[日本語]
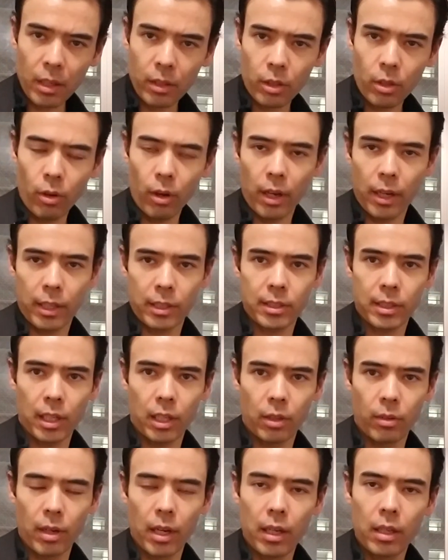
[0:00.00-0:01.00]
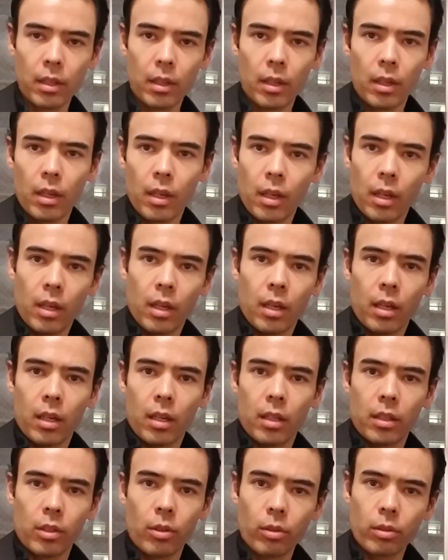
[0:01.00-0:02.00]
今日話したいのは、
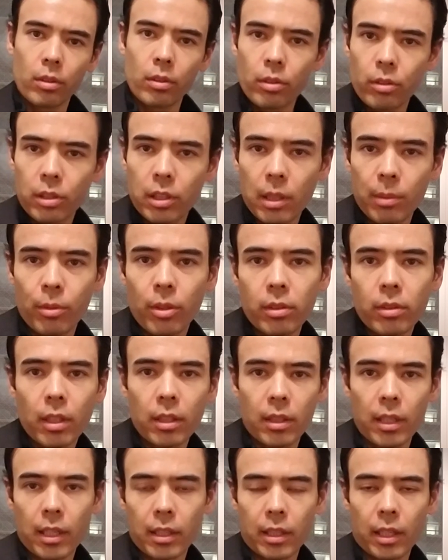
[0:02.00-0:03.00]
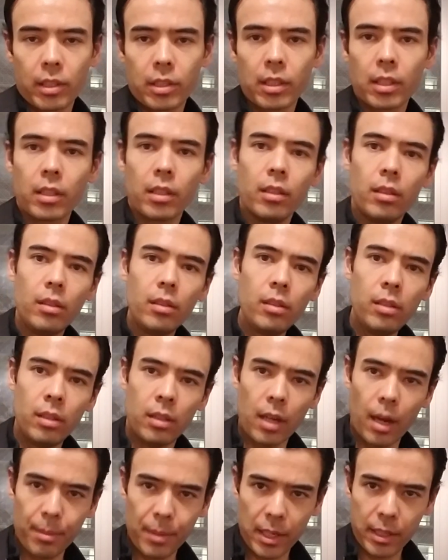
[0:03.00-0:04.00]
日本のニュースでも出ていたし、
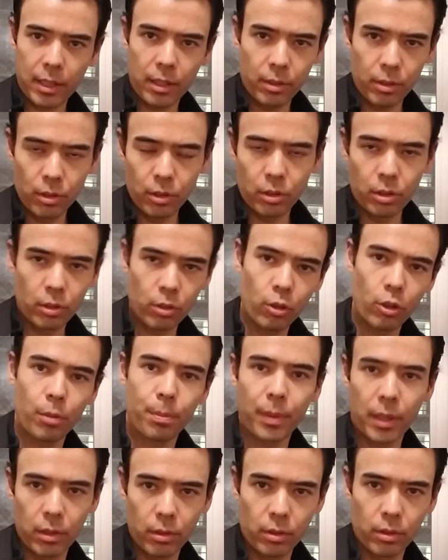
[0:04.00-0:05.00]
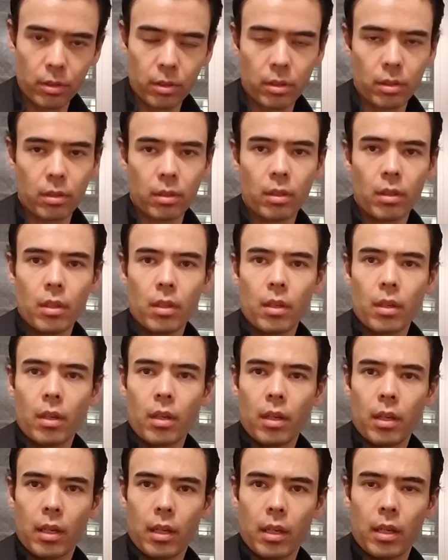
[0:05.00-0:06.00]
アメリカのニュース、ヨーロッパのニュース、
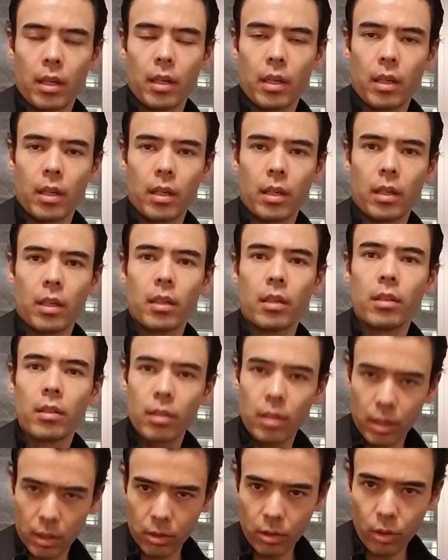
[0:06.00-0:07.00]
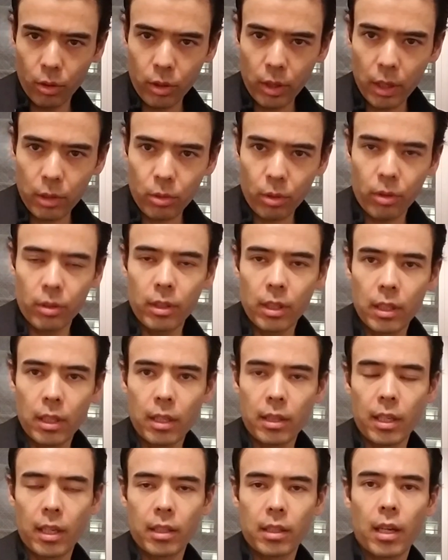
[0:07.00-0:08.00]
えー、にいろいろなところで出
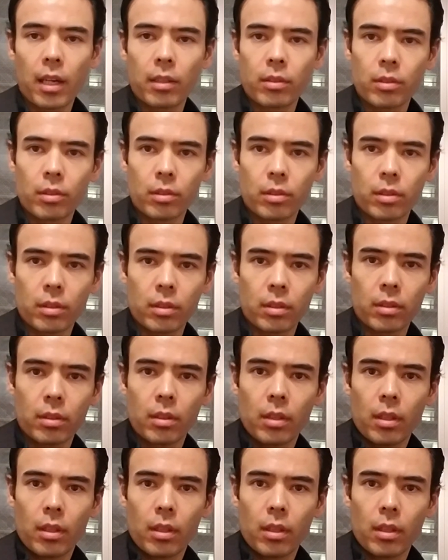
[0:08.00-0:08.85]
ていたニュース、